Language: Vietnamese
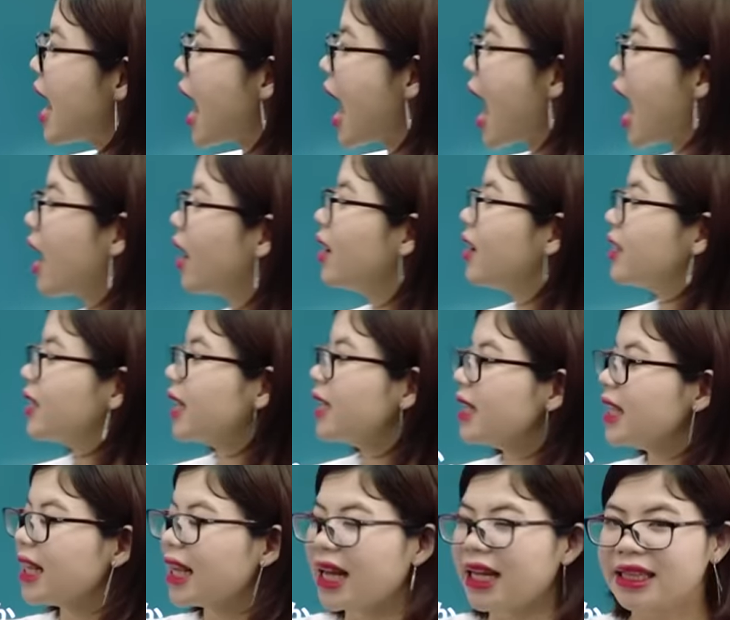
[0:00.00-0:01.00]
À, thế
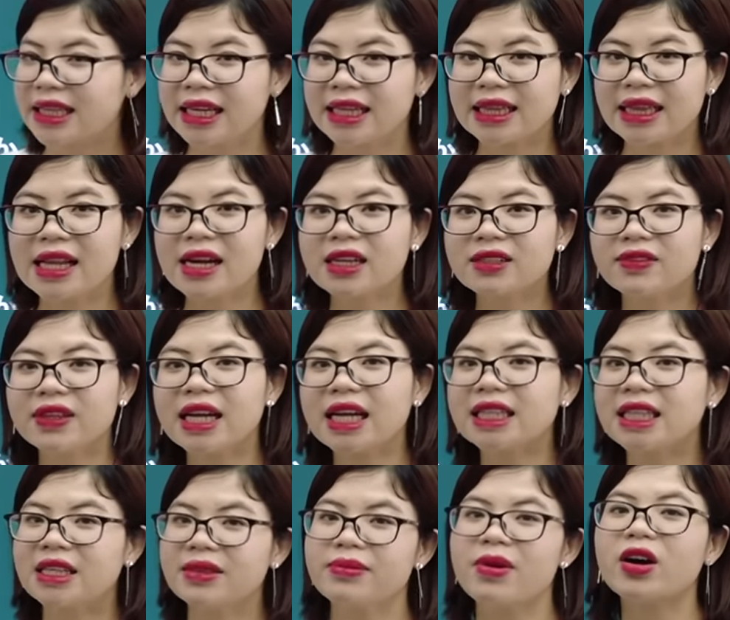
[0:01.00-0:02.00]
thì à, thịt lợn với cả
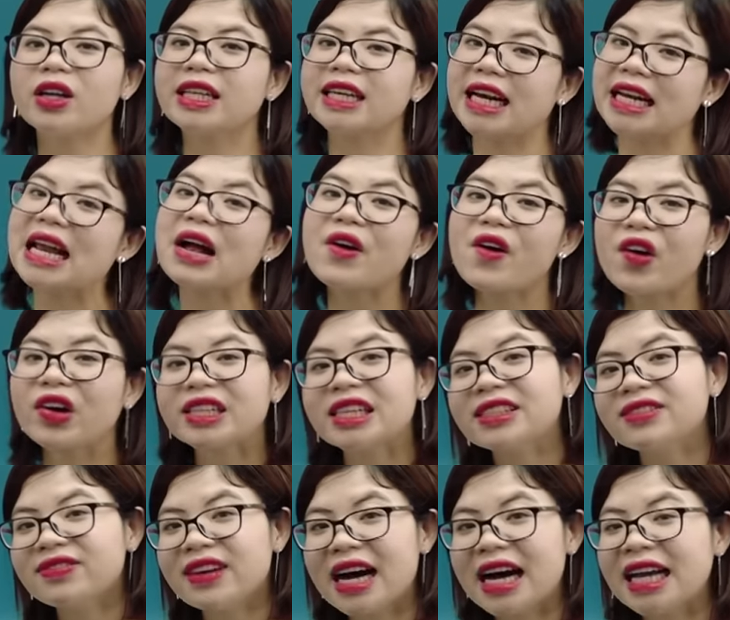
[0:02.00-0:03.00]
thịt bò thì cái nào ngon
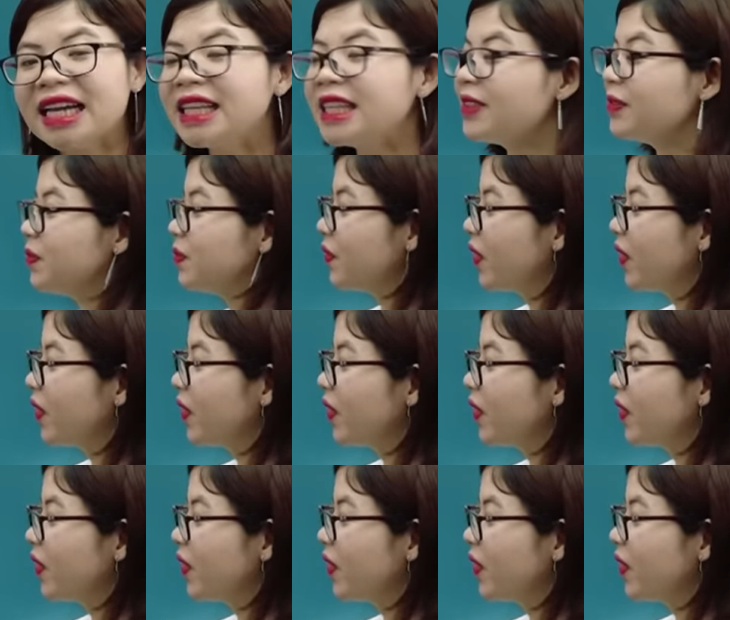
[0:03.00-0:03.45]
hơn vậy?